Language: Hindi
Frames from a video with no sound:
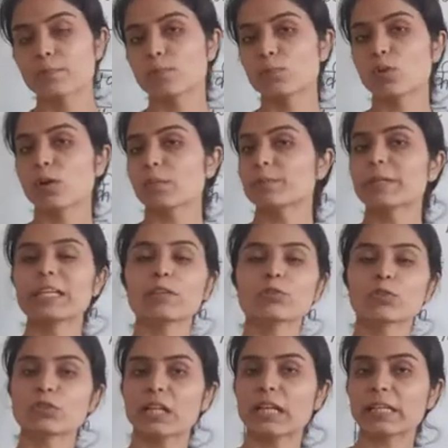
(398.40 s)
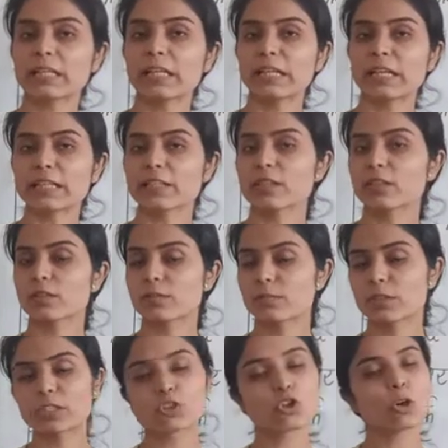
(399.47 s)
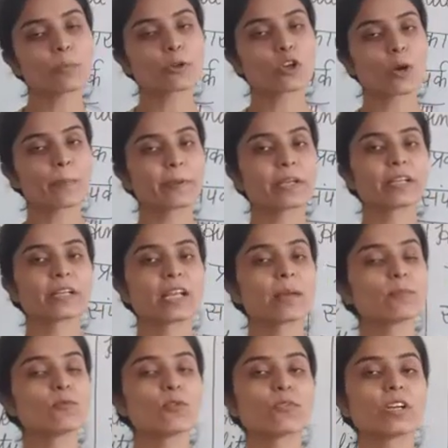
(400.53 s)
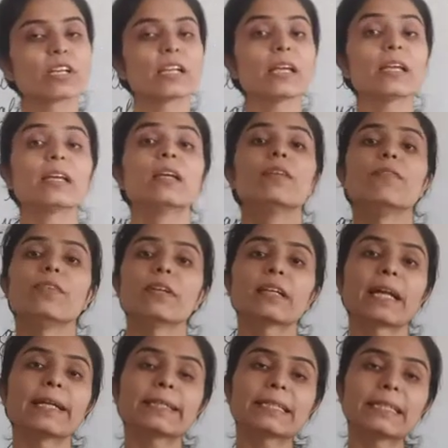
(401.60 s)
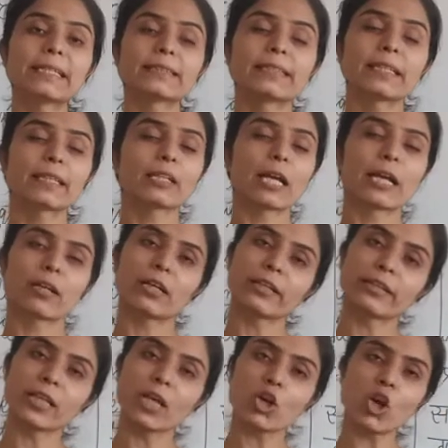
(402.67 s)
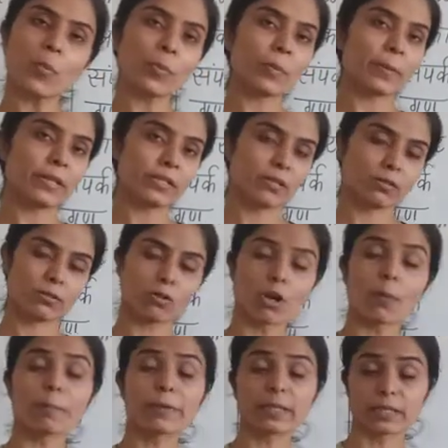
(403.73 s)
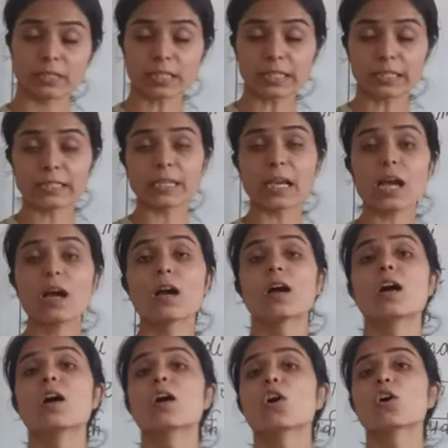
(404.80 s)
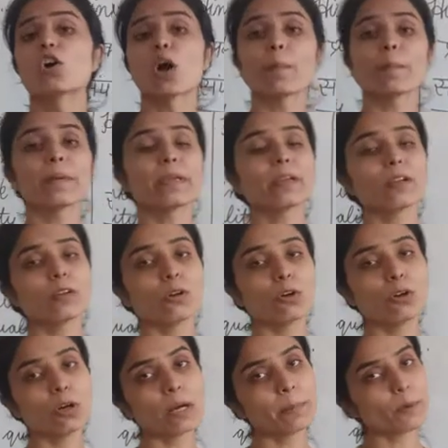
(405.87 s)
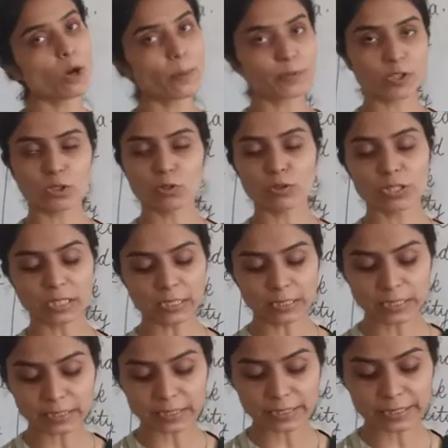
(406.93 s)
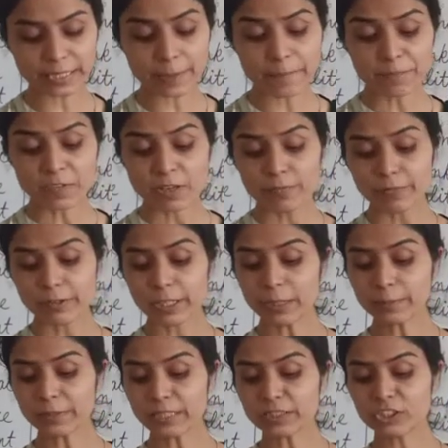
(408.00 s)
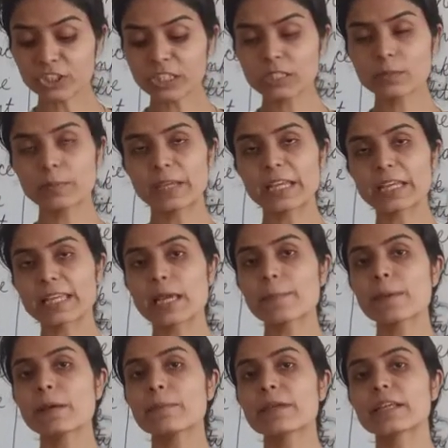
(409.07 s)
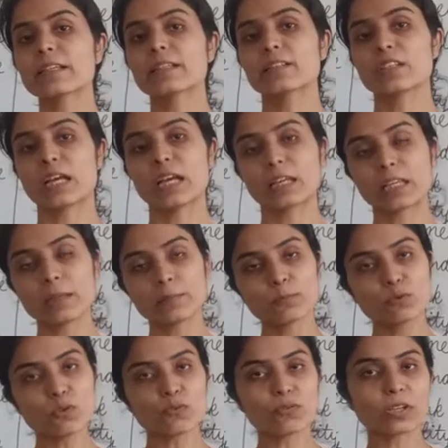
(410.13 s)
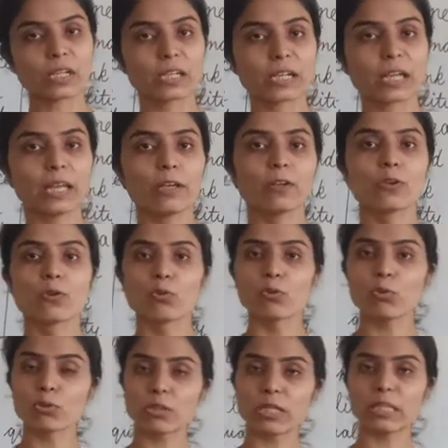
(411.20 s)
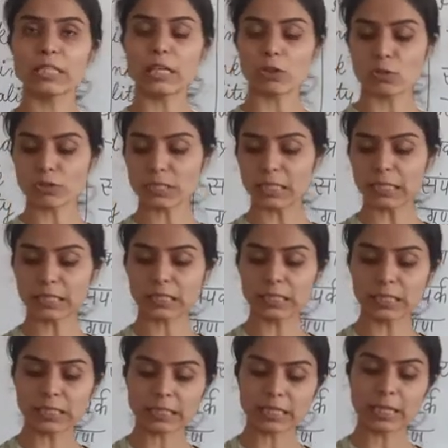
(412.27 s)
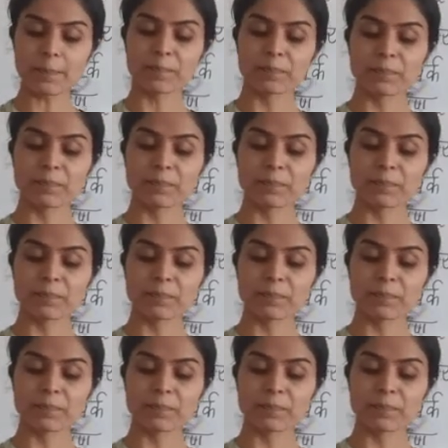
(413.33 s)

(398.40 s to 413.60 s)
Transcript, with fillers: पहले उसको सेलेक्ट करेंगे जिस, जिसको हमें कॉपी करना है मूव करना है फिर राइट क्लिक से कट या कॉपी पेस्ट कॉपी कट या कॉपी को हम ऑप्शन को सेलेक्ट कर देंगे फिर हम जिस एरिया पे हमें जाके मूव करना है उस एरिया को सेलेक्ट करेंगे